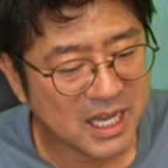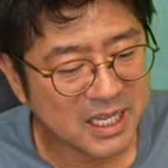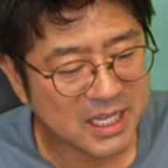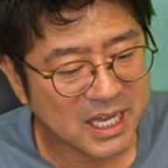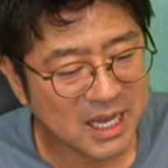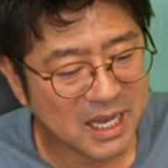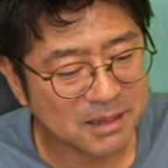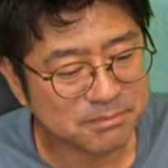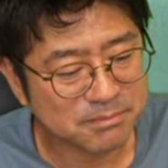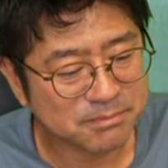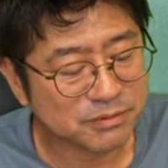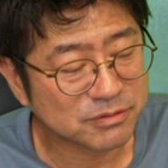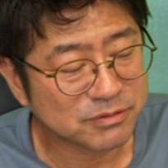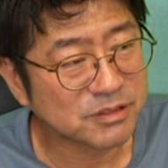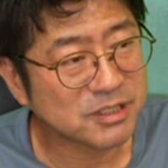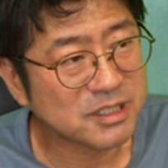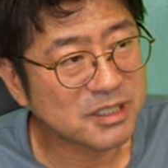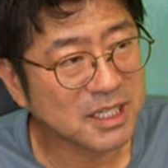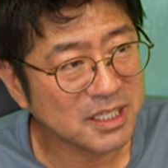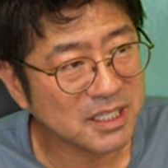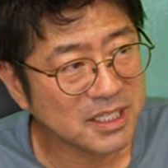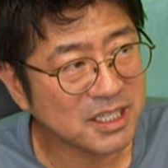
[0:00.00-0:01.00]
反復
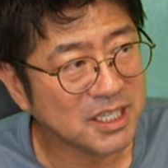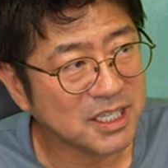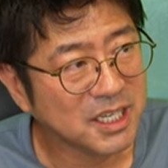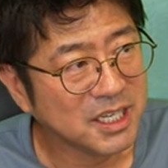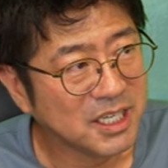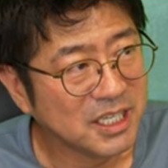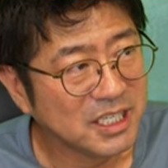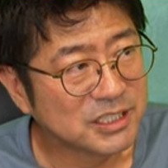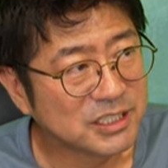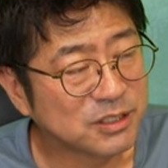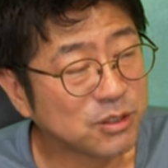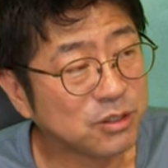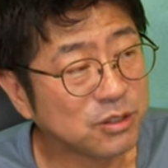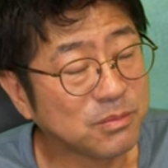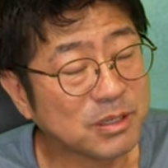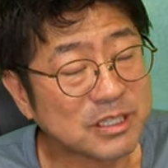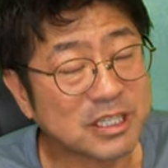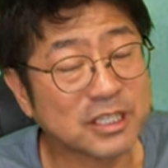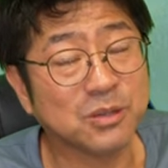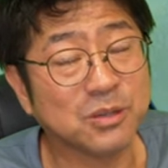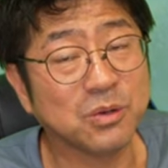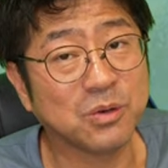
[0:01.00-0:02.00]
したりそれを
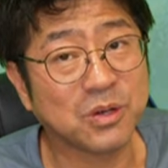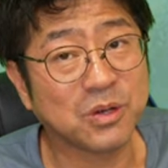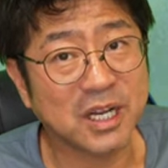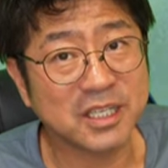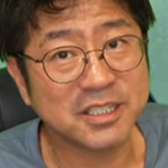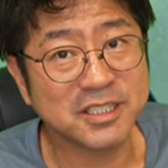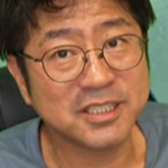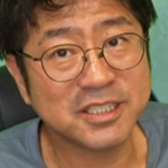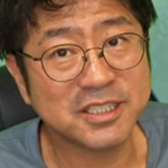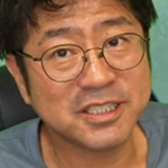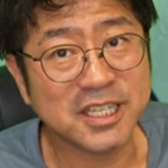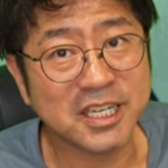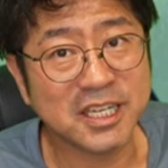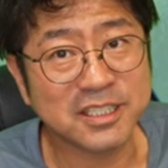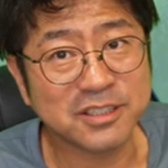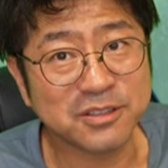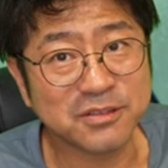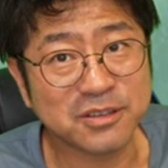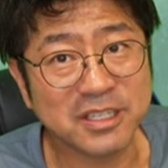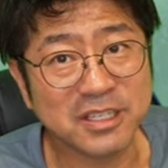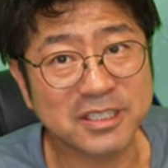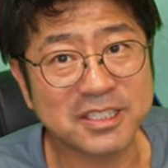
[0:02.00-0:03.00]
また動画にした
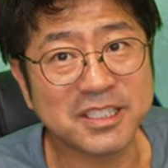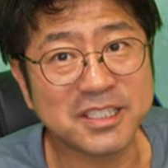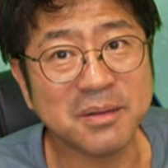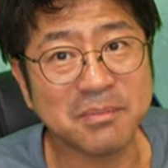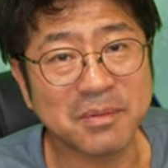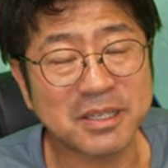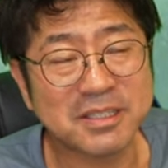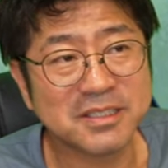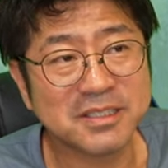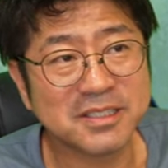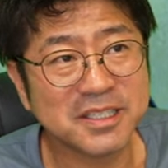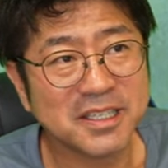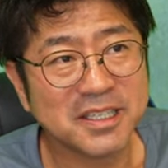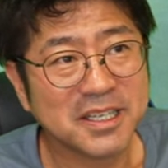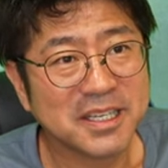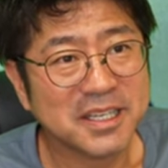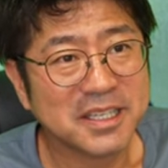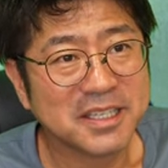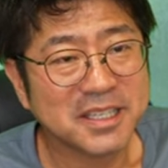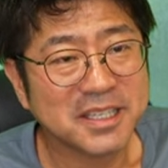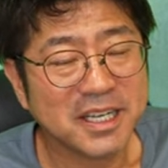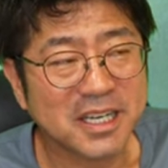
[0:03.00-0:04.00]
りとかしてます
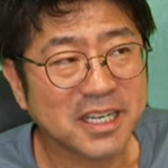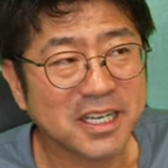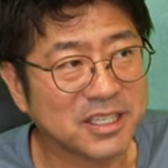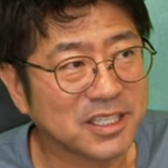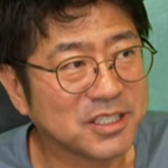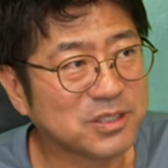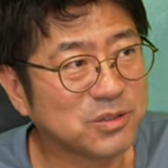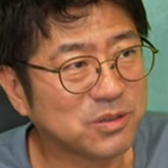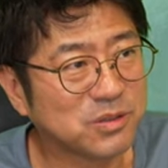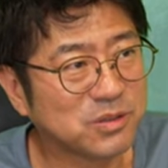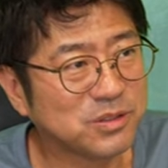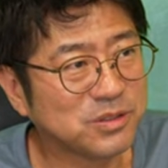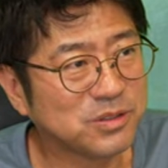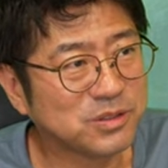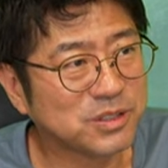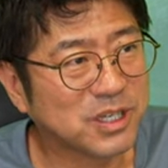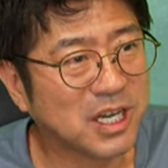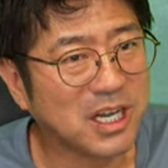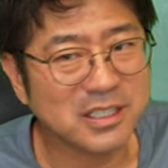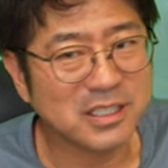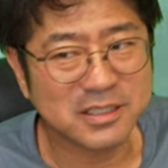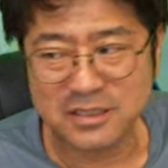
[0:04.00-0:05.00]
なんかねそうい
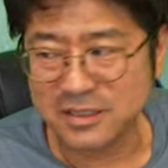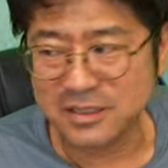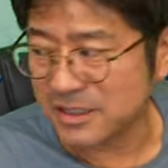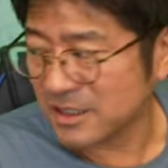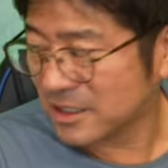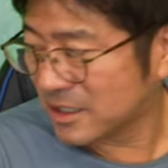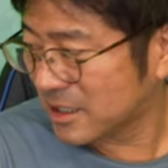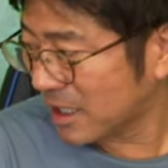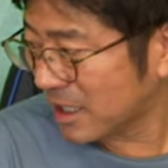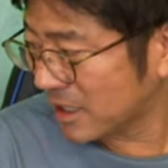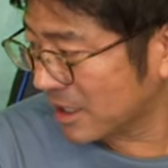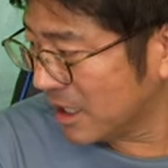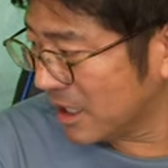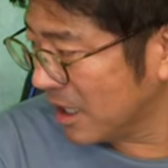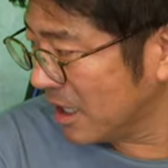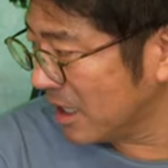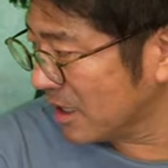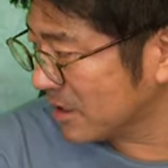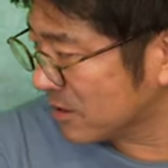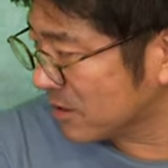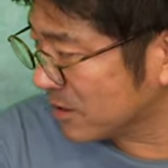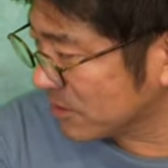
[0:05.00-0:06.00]
う感じか
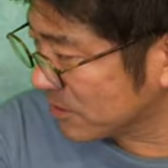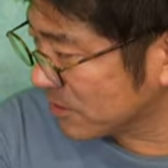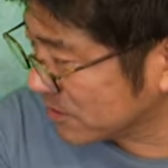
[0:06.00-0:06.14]
なという